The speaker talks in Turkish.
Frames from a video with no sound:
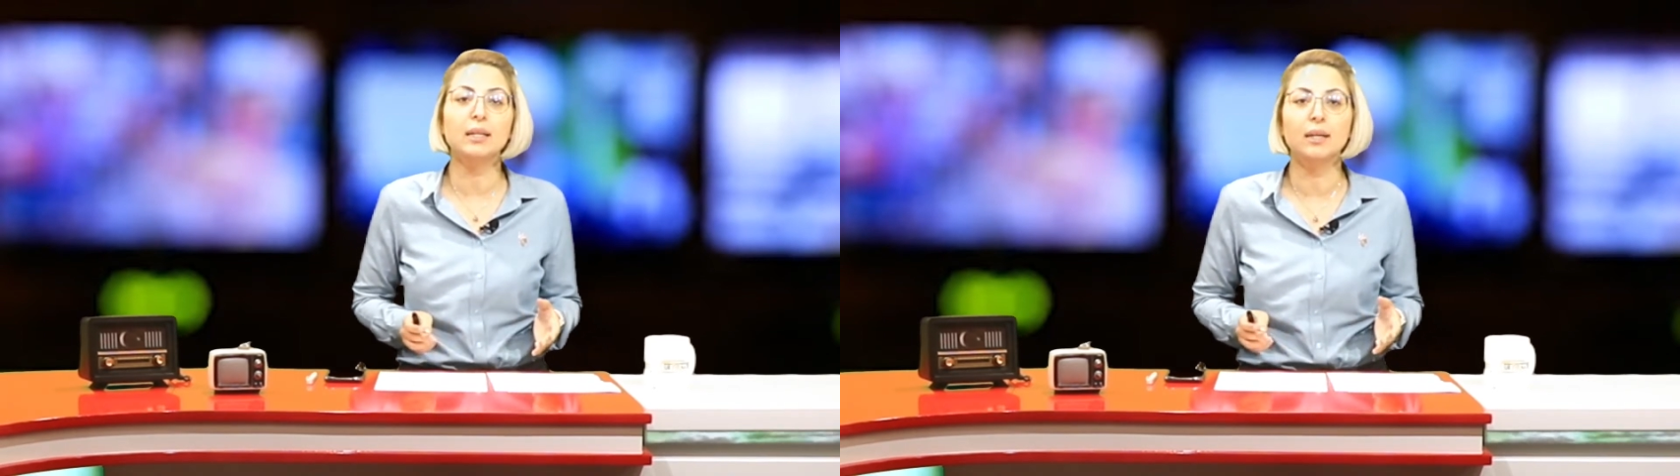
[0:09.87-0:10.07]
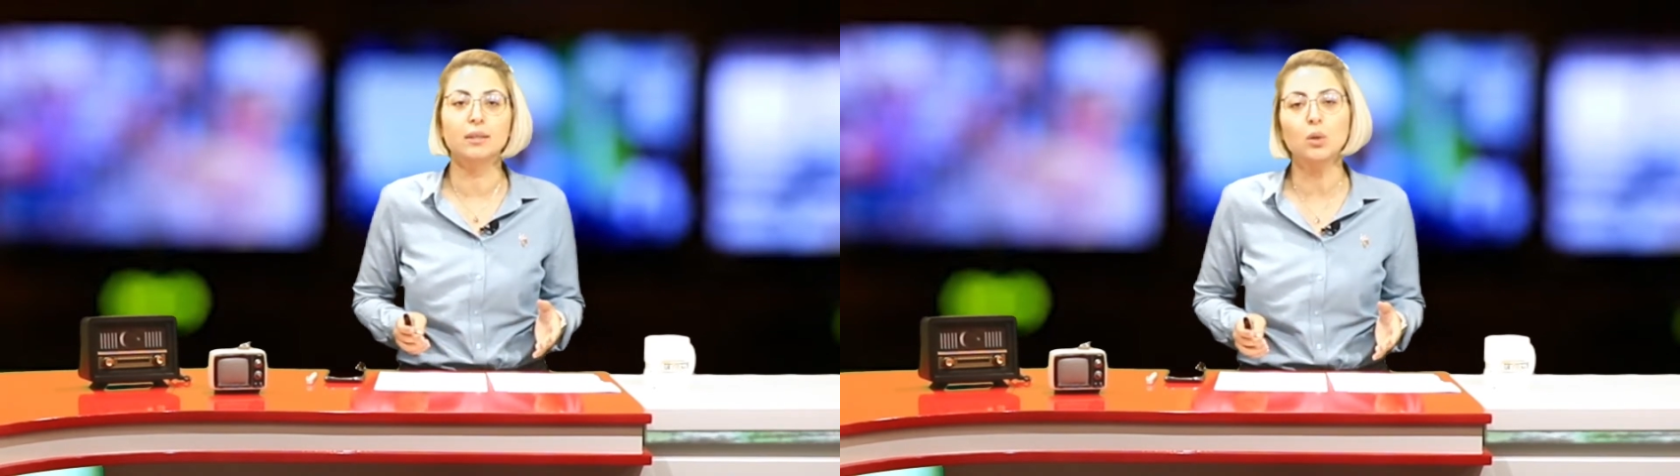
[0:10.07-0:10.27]

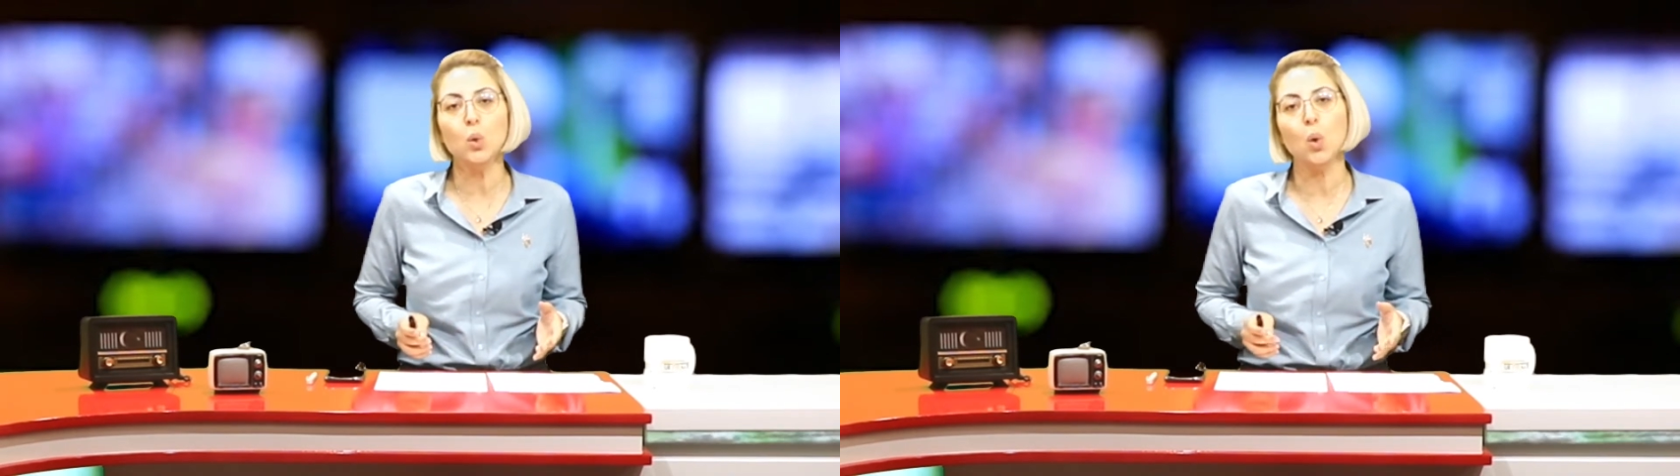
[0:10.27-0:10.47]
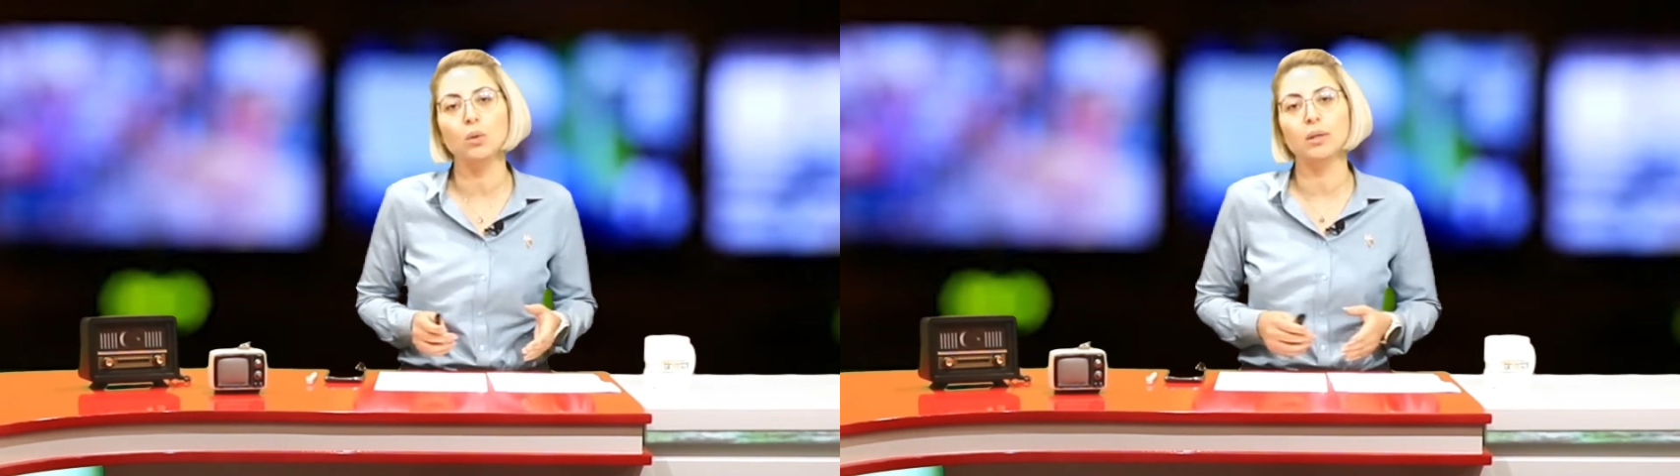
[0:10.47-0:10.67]
kadın
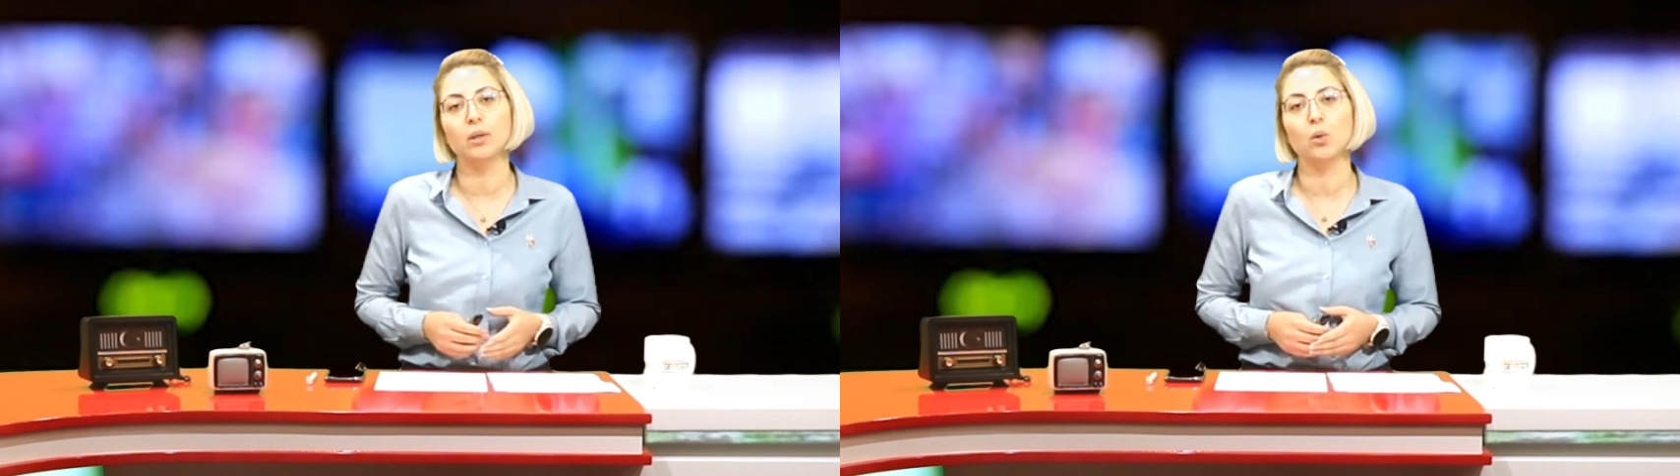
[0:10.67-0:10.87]
kolları